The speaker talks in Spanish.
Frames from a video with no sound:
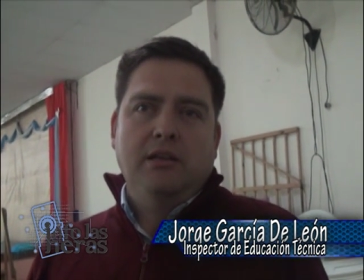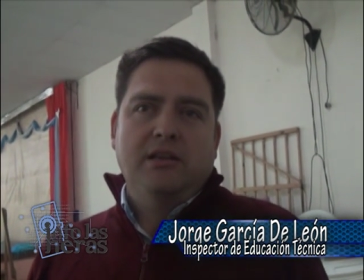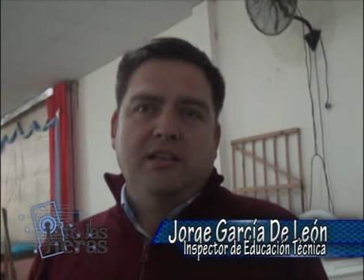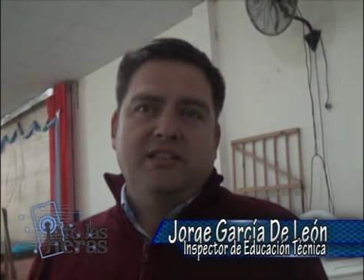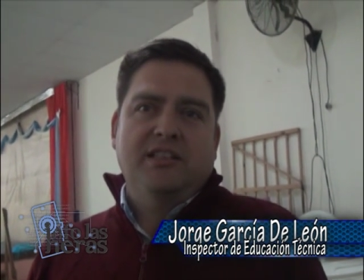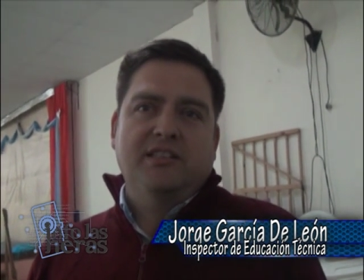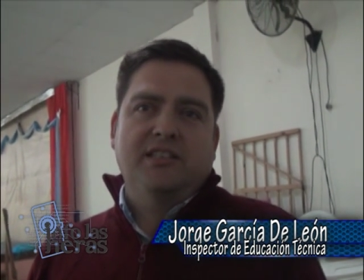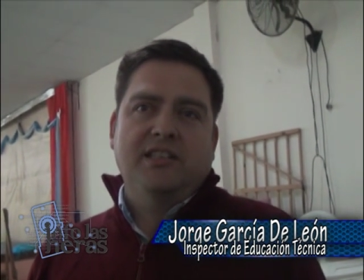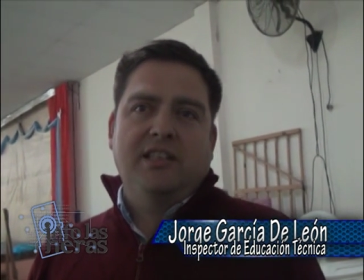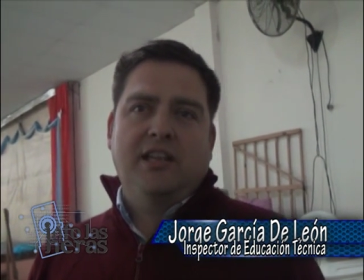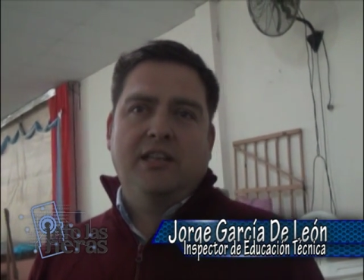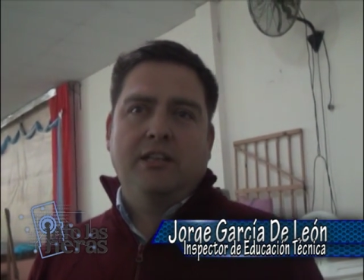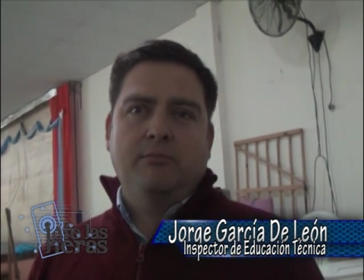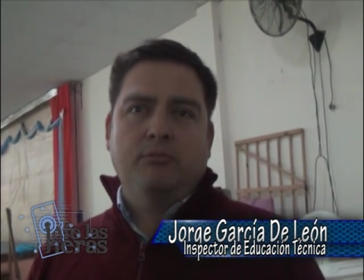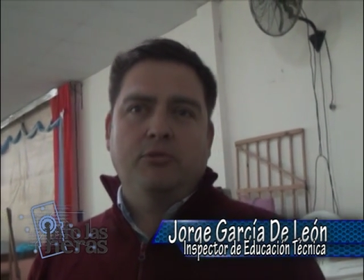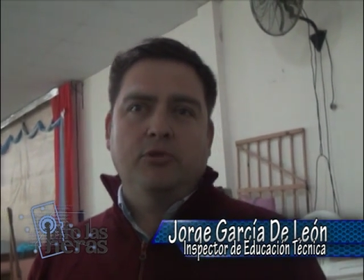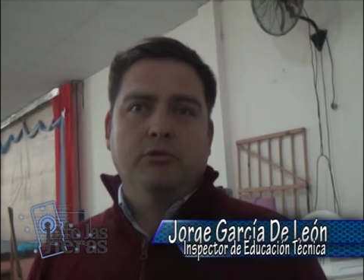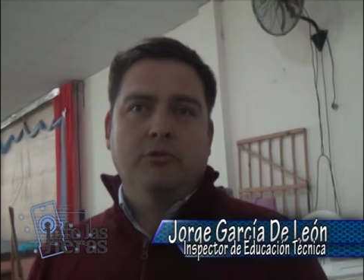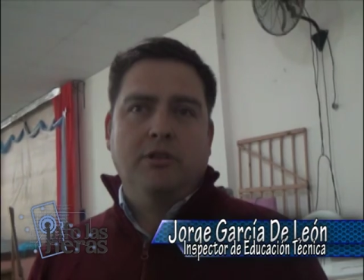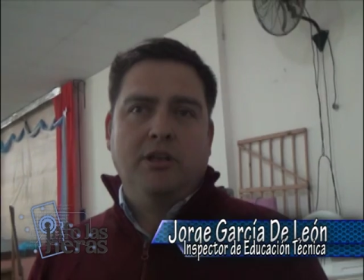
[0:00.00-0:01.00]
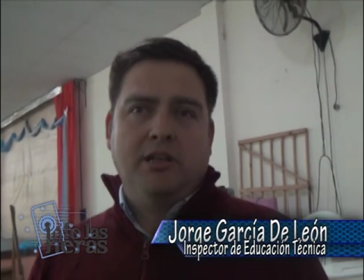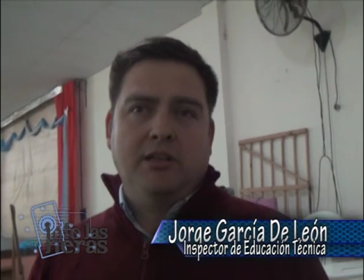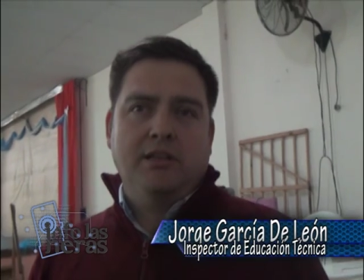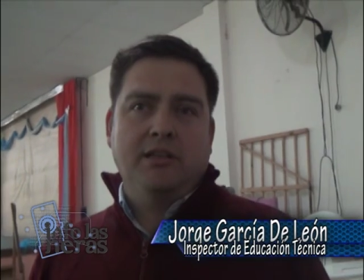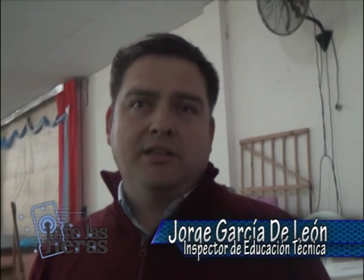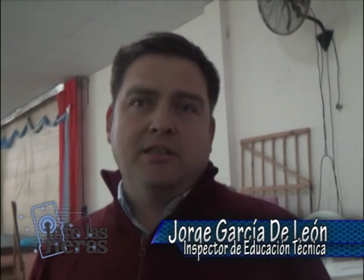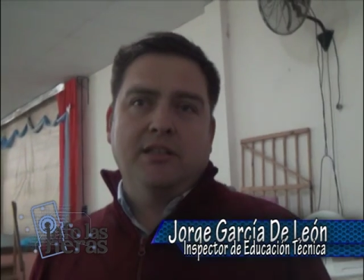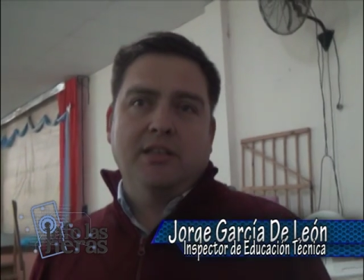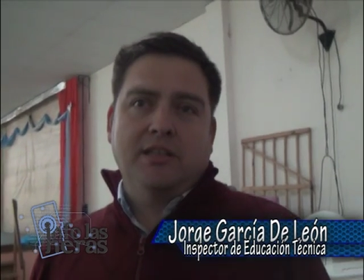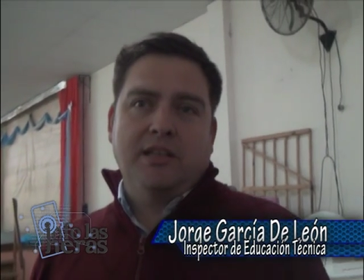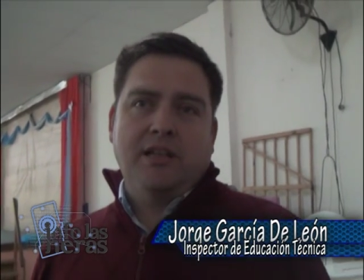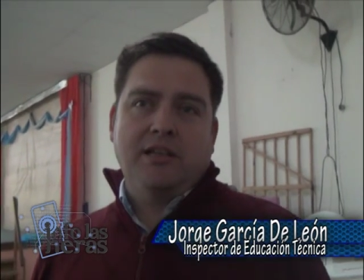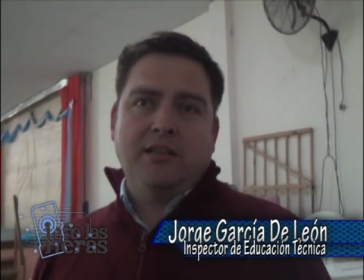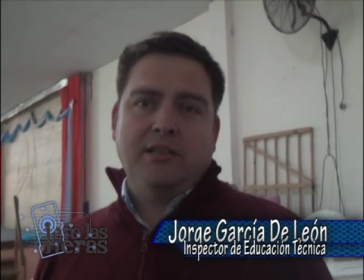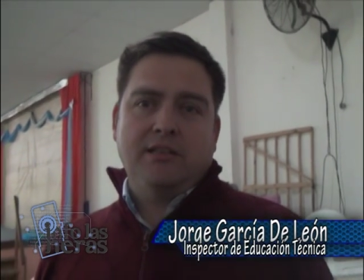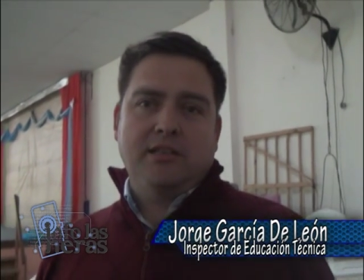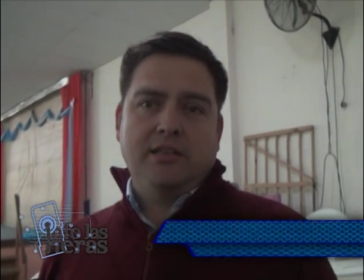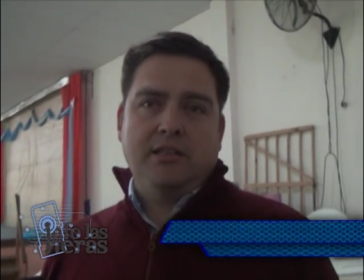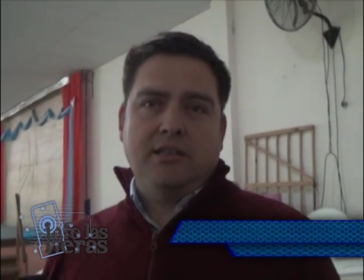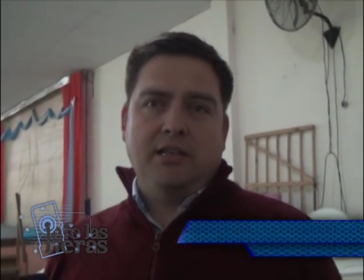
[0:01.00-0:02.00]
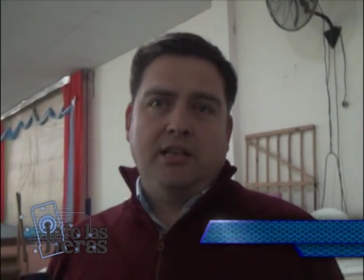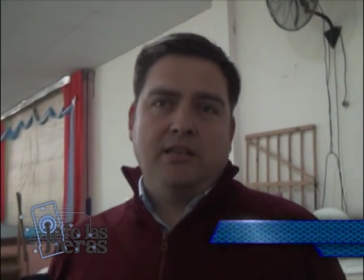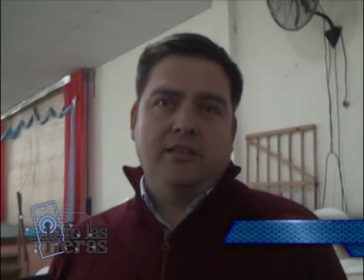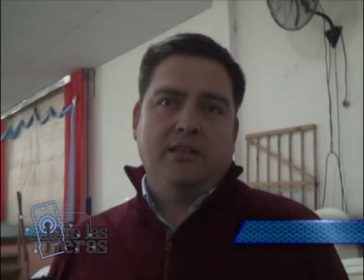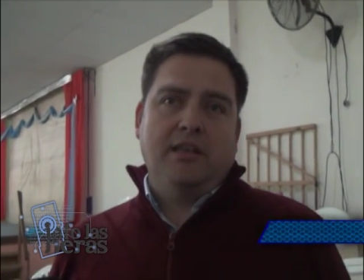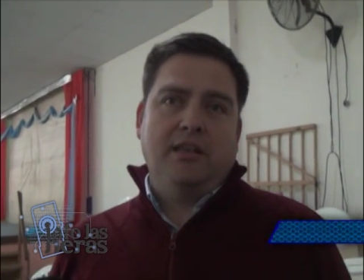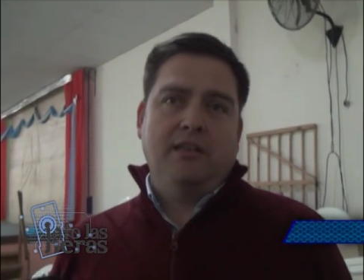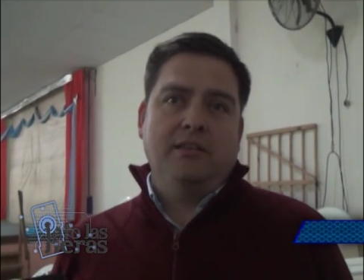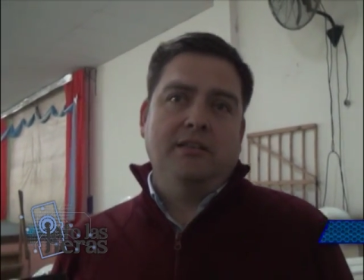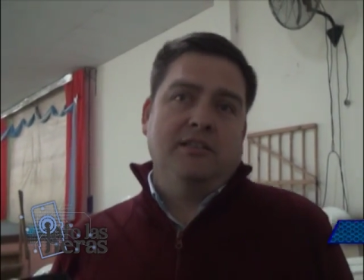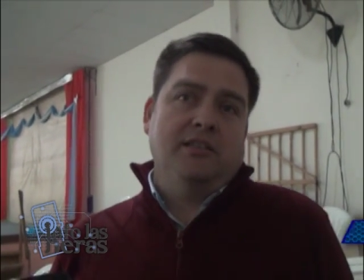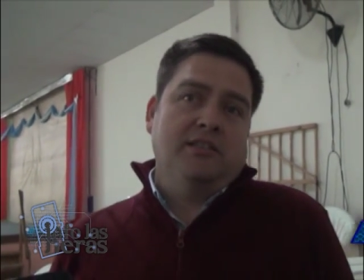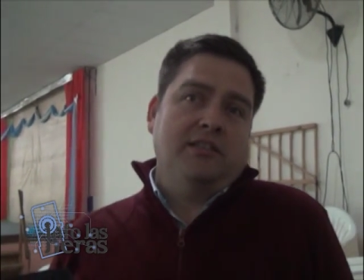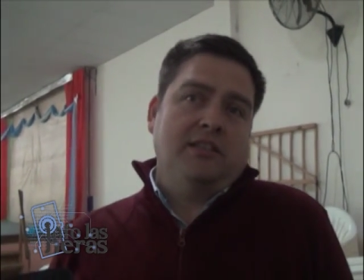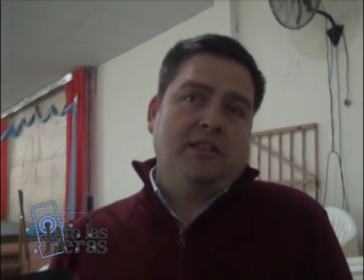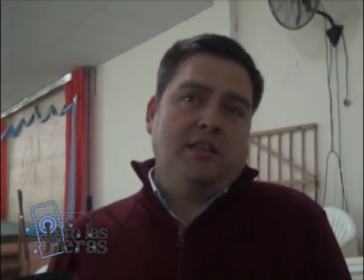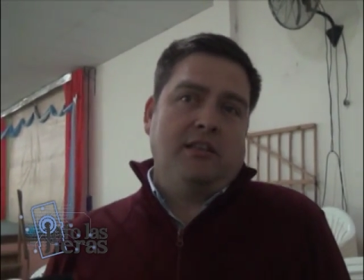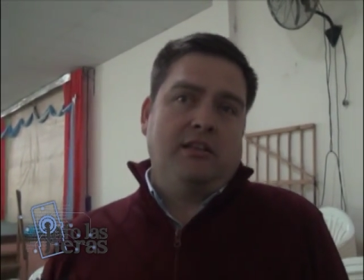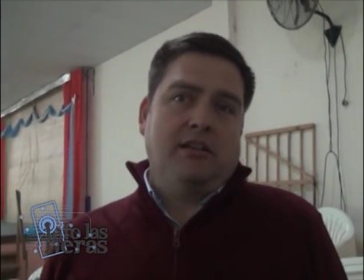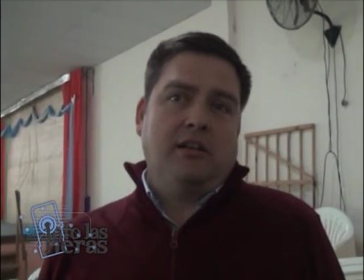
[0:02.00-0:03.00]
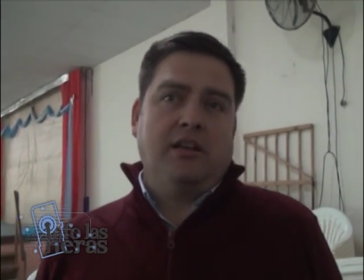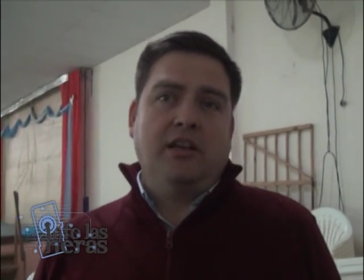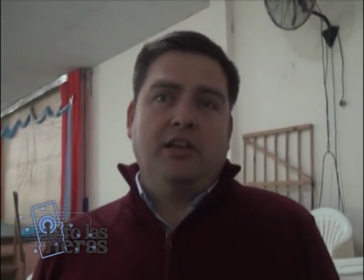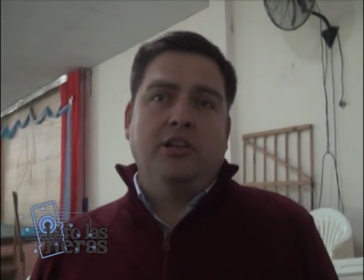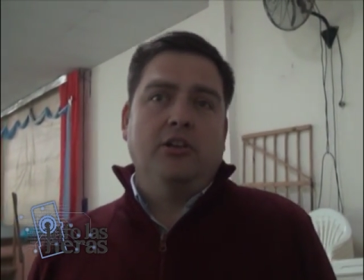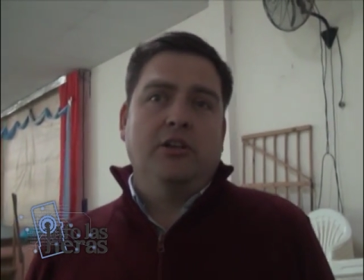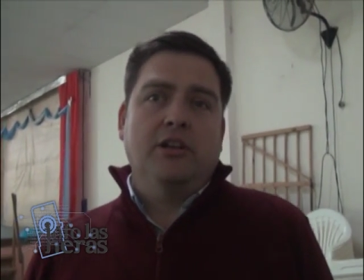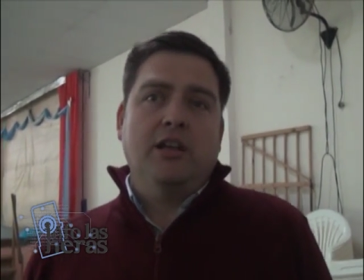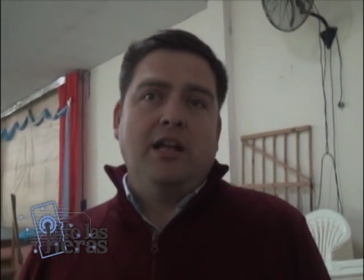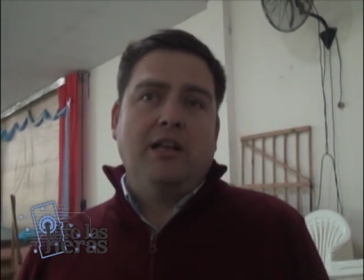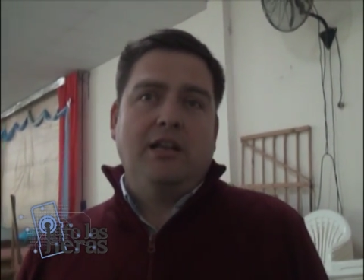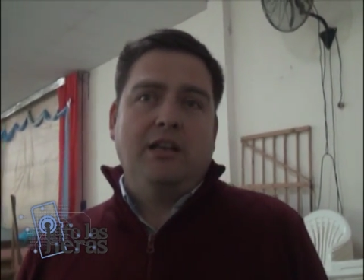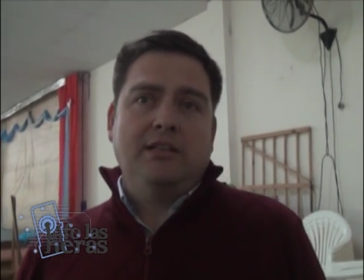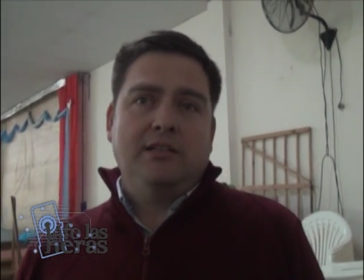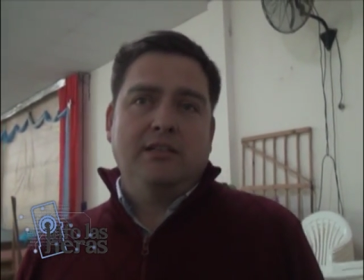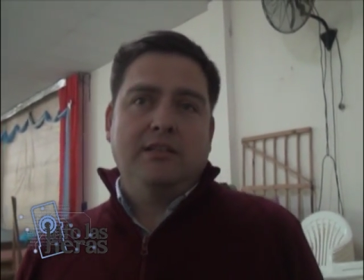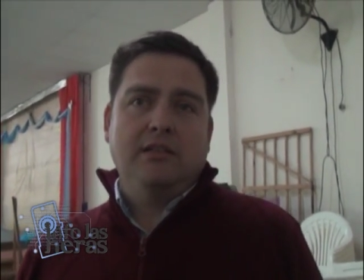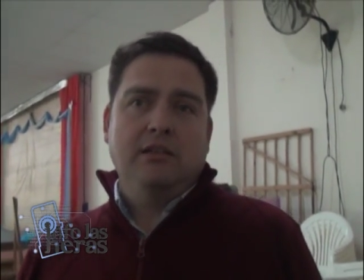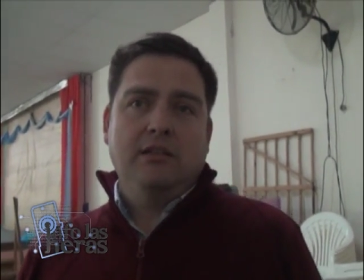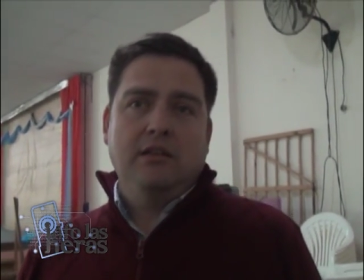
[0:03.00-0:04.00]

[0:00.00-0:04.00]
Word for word: necesidades puntuales distritales y hasta necesidades regionales